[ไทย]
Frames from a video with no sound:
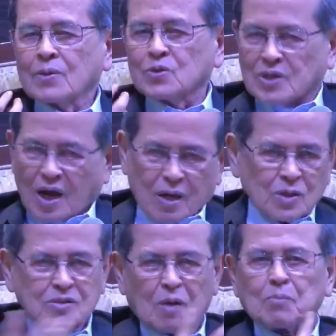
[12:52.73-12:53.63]
ทั้ง
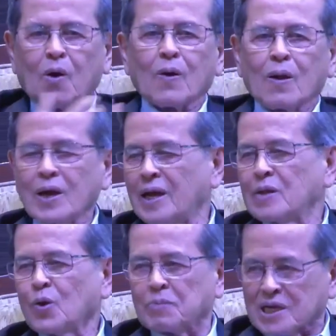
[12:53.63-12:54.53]
ตำบลเลยร่วม
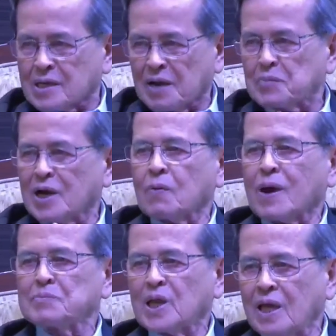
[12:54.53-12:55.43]
กันทำเรื่องความ
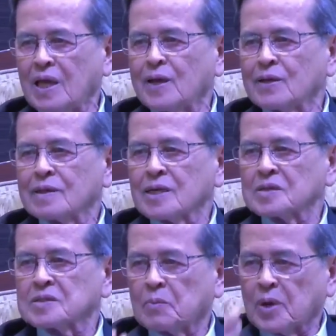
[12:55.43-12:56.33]
ดีทั้ง
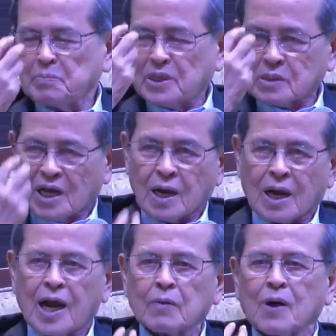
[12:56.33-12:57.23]
ตำบลมีธนาคาร
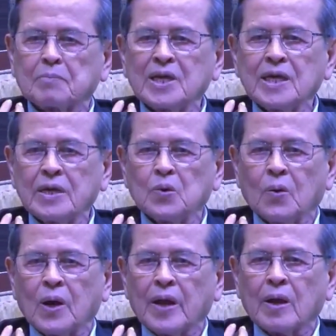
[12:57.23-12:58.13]
ความดีด้วย
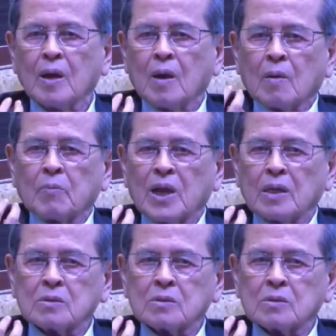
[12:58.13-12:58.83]
เพราะฉะนั้น